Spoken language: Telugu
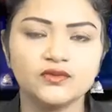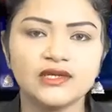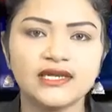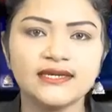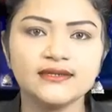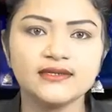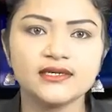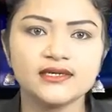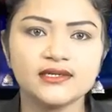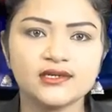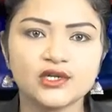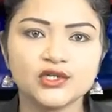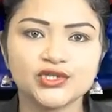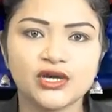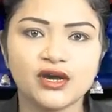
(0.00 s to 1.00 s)
తెలంగాణ
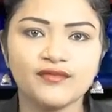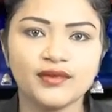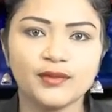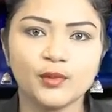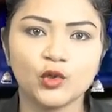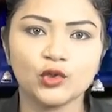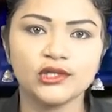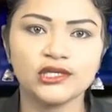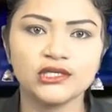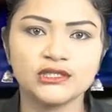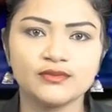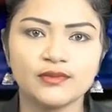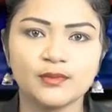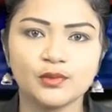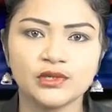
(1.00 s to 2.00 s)
రాష్ట్ర ఆవిర్భావ
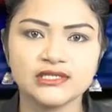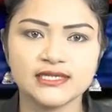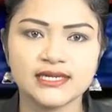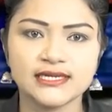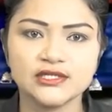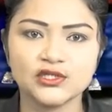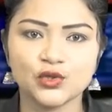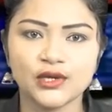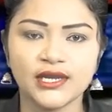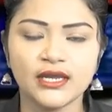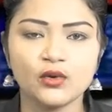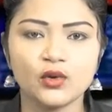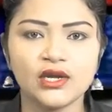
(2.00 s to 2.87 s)
దినోత్సవం పురస్కరించుకుని